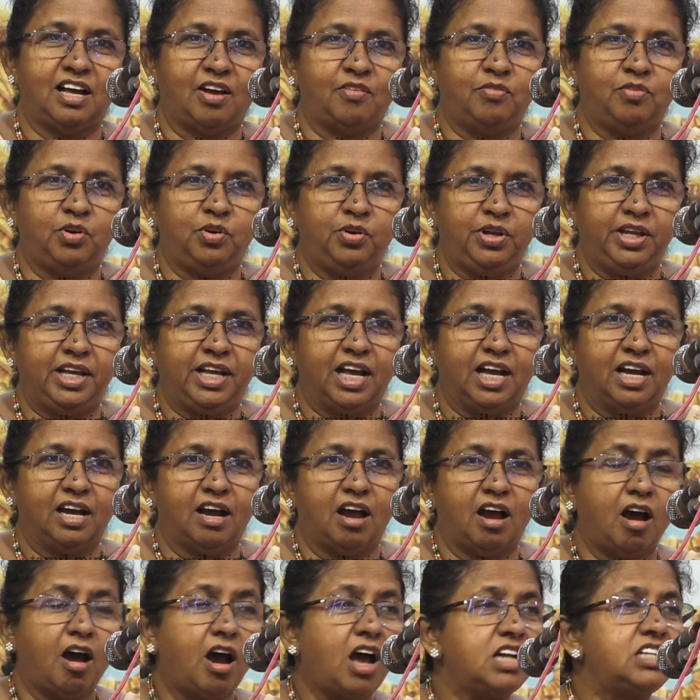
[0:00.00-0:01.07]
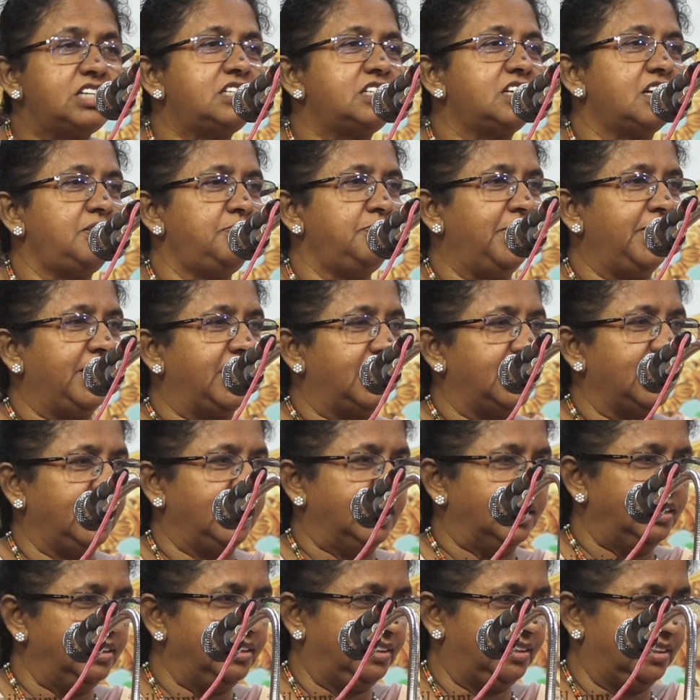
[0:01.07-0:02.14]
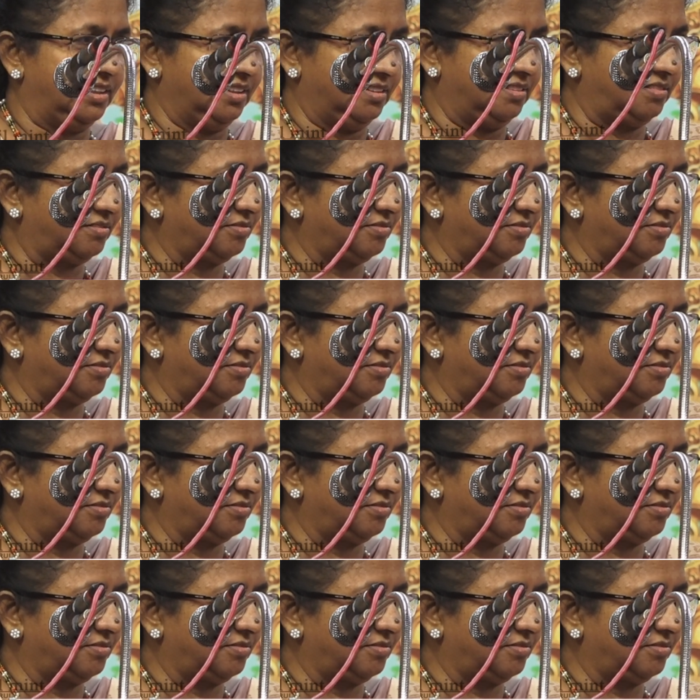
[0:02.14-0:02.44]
அவருடைய ஆற்றல் மிக்க எழுத்து